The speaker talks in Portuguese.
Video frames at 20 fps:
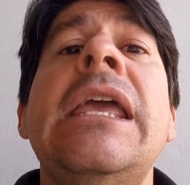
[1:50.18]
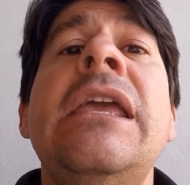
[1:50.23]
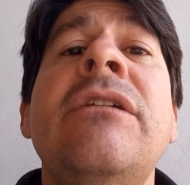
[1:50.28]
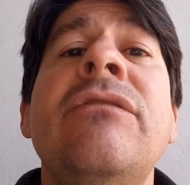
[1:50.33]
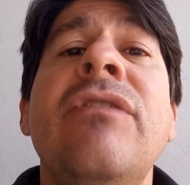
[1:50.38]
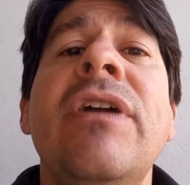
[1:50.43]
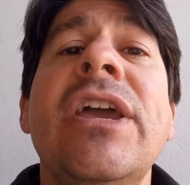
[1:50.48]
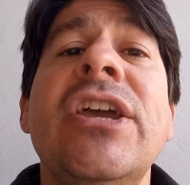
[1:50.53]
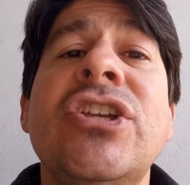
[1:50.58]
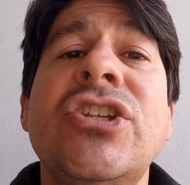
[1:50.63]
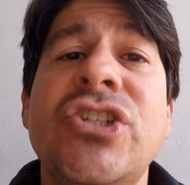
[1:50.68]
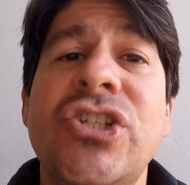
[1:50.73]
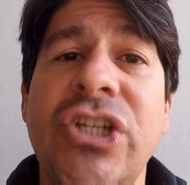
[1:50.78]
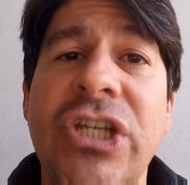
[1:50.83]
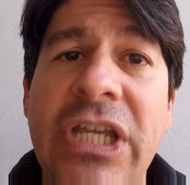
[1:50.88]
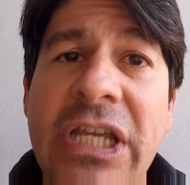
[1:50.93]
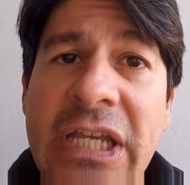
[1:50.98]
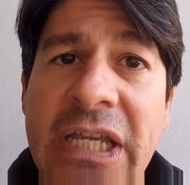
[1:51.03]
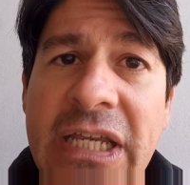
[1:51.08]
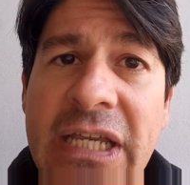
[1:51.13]

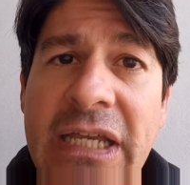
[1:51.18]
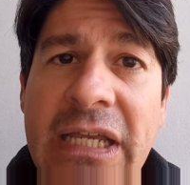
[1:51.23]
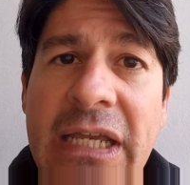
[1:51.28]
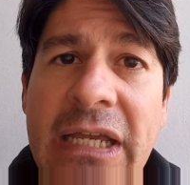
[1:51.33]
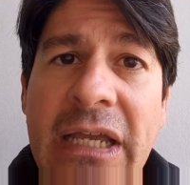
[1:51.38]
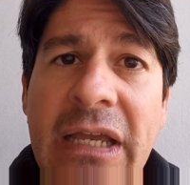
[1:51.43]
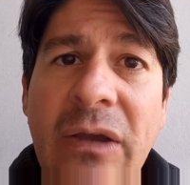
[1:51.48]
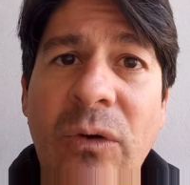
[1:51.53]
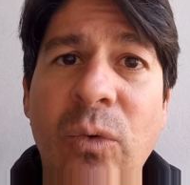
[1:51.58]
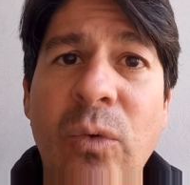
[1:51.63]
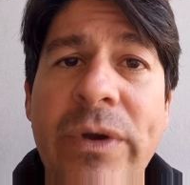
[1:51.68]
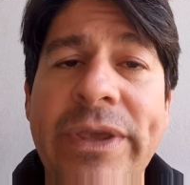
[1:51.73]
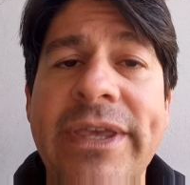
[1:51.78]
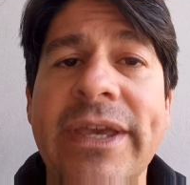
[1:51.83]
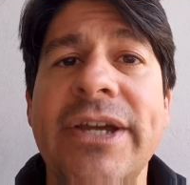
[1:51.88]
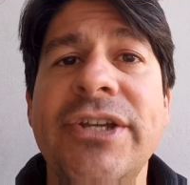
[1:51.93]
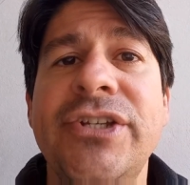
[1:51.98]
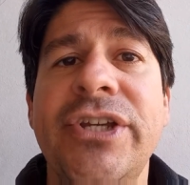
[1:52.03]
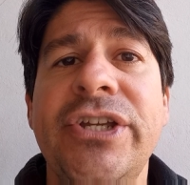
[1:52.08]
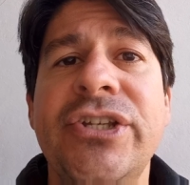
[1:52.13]
investir o
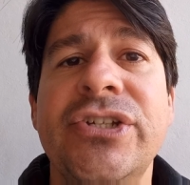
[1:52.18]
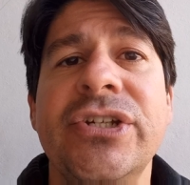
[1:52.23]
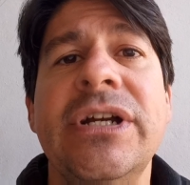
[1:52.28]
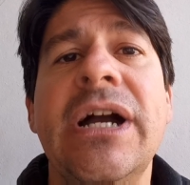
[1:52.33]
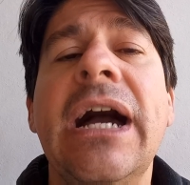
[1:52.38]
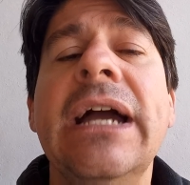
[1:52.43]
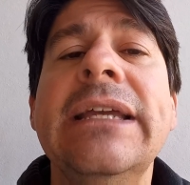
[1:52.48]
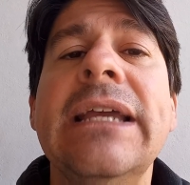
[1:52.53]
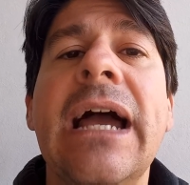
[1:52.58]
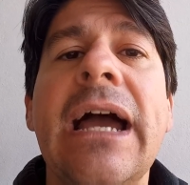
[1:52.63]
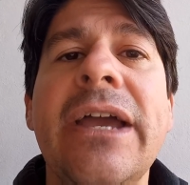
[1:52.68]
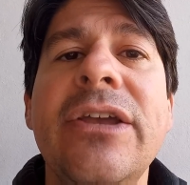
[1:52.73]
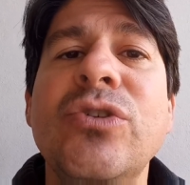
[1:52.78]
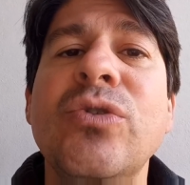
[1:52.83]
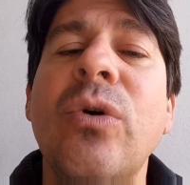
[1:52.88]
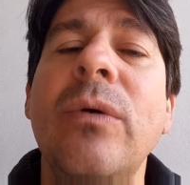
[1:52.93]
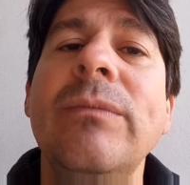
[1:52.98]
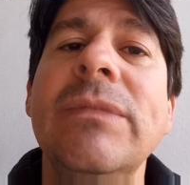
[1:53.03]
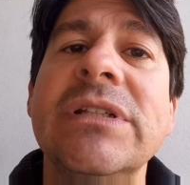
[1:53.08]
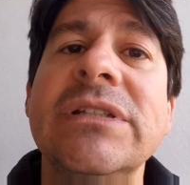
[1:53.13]
que a gente ganhar aí
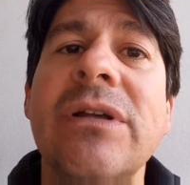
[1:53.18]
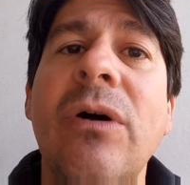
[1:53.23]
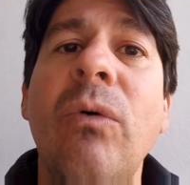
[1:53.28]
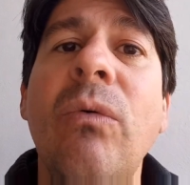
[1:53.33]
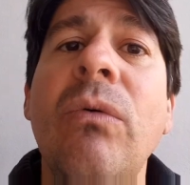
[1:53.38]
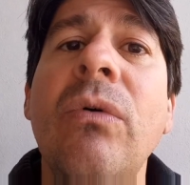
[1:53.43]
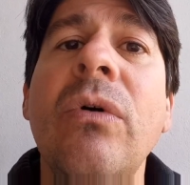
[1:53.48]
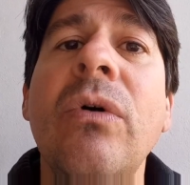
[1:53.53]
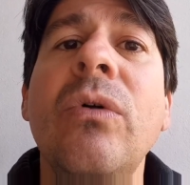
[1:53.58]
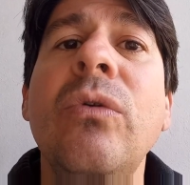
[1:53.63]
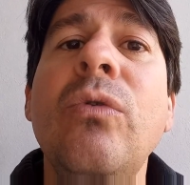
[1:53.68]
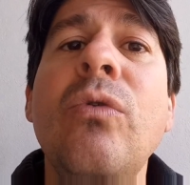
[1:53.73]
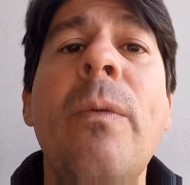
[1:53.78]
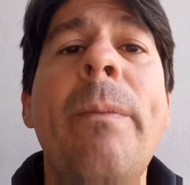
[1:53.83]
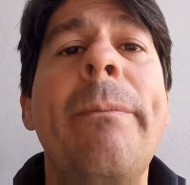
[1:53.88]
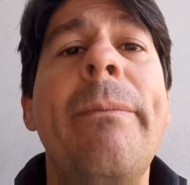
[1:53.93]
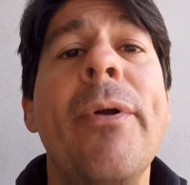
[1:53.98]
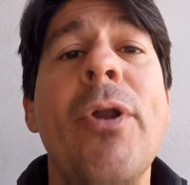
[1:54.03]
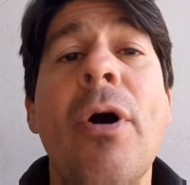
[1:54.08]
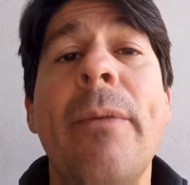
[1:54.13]
de comissão
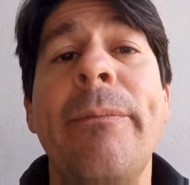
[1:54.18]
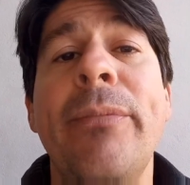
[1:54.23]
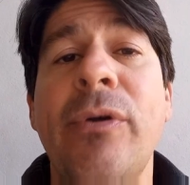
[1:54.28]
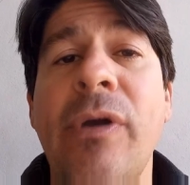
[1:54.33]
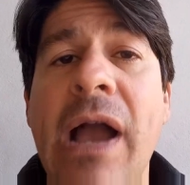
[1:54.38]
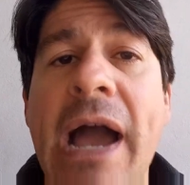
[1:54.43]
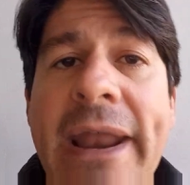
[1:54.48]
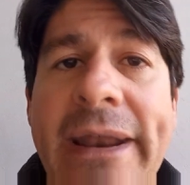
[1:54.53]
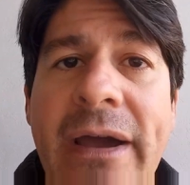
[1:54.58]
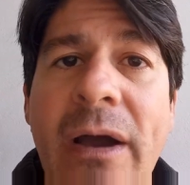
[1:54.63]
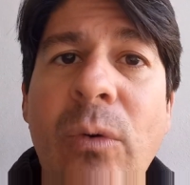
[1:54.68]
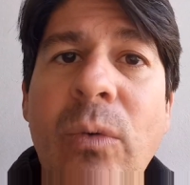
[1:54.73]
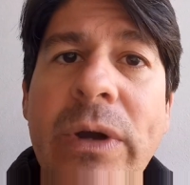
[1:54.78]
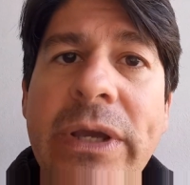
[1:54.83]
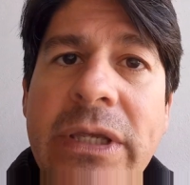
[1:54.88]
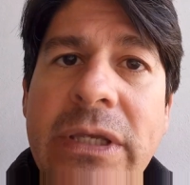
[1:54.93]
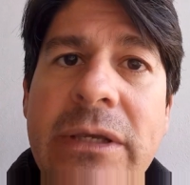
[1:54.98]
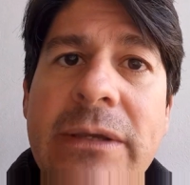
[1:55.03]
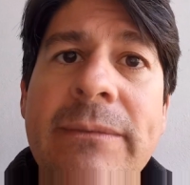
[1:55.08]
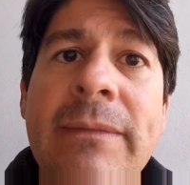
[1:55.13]
no próprio canal
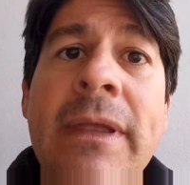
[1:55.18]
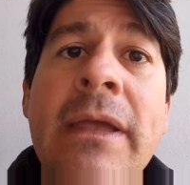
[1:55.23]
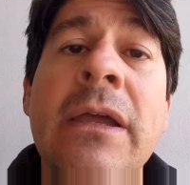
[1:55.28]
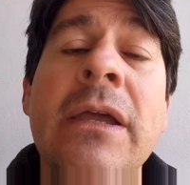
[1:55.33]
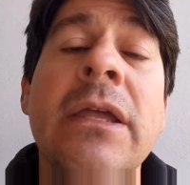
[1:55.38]
aqui.